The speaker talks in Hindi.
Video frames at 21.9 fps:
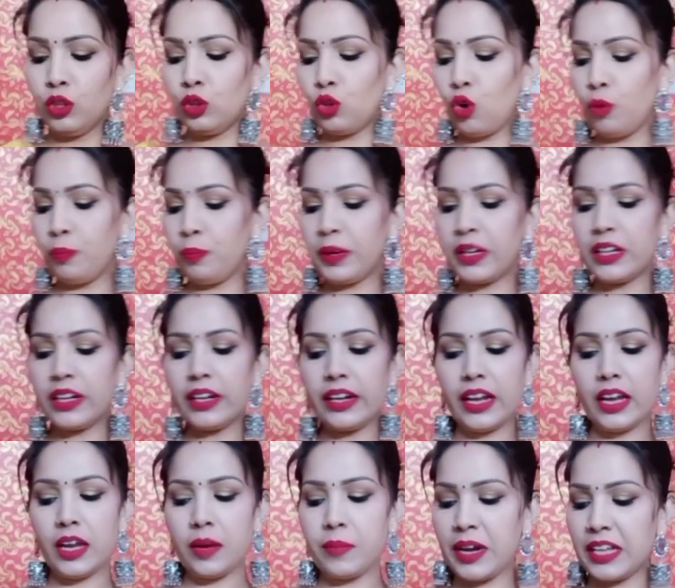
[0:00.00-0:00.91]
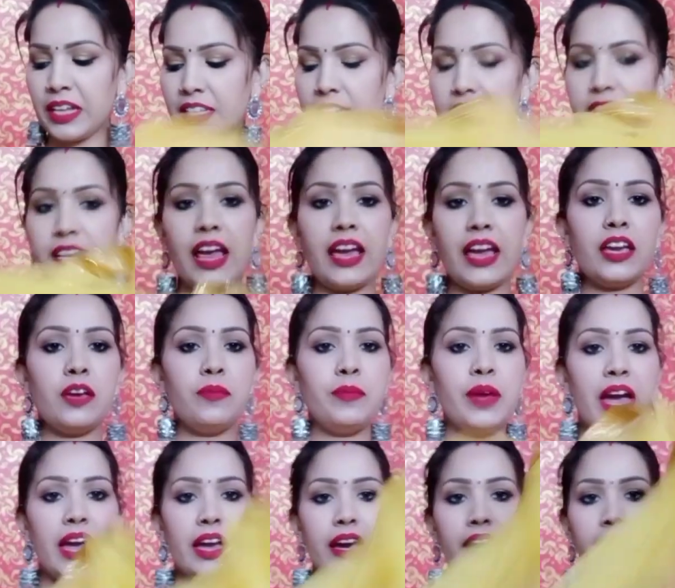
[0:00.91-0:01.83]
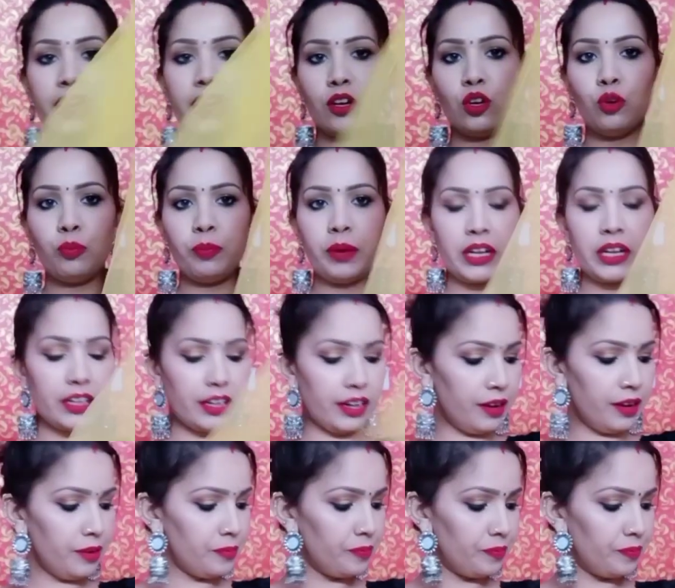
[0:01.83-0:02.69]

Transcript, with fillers: तो ओपन करने के बाद इस लहंगे में आएगा एक दुपट्टा